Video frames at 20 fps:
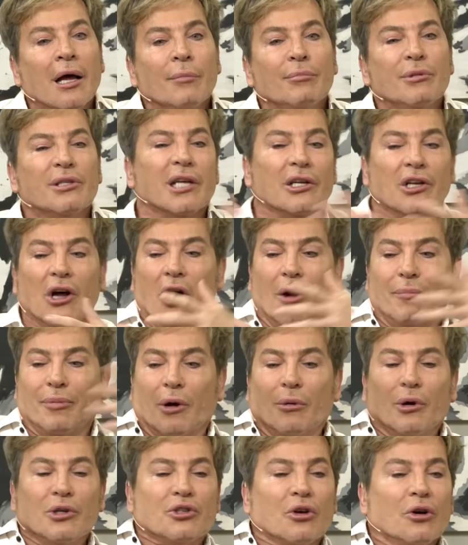Me dice, no,
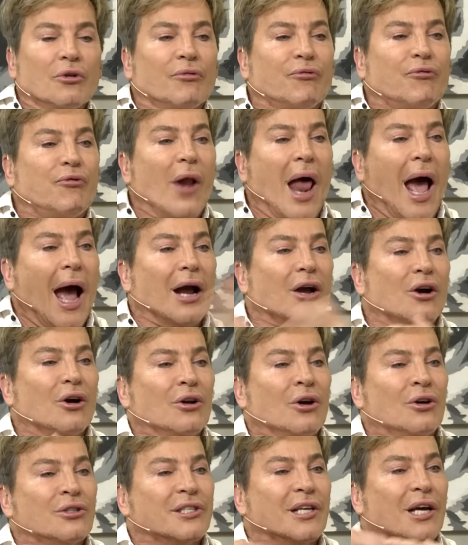pero vos sos flaco,
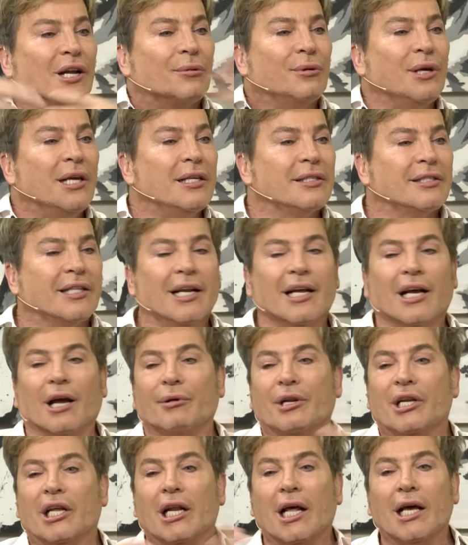no servís, tiene que
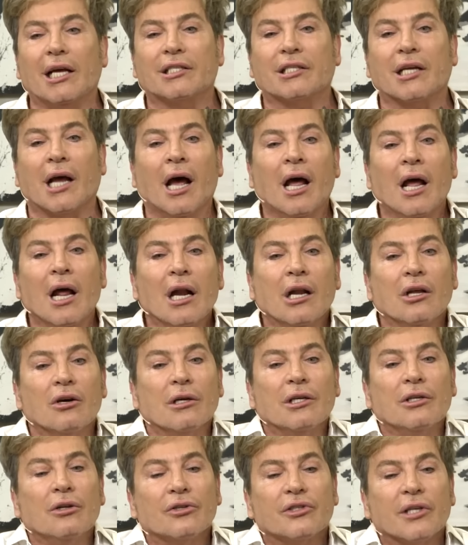venir ella. Le digo,
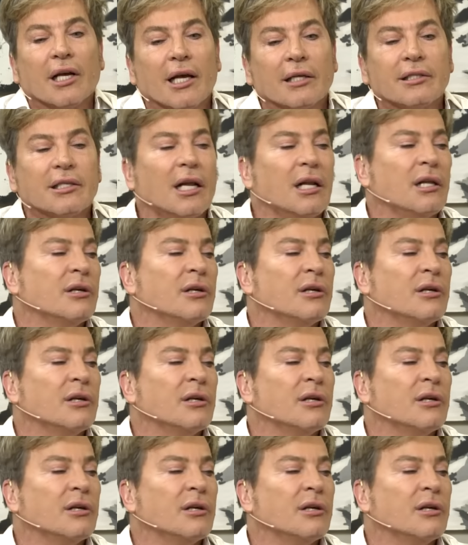y no sé qué hacer.